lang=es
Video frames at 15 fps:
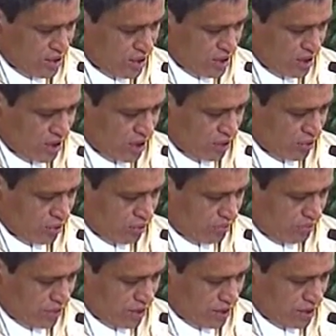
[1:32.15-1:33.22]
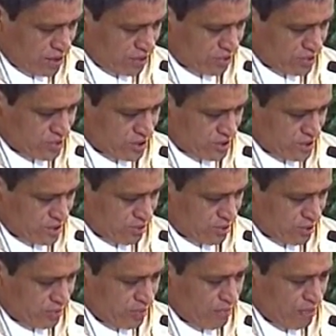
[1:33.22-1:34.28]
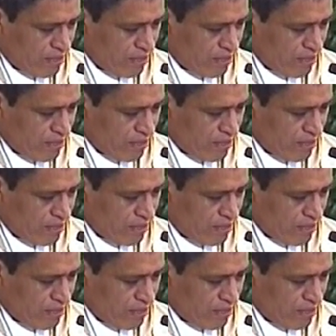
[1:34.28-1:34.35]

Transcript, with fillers: que eran compañeros de Simón.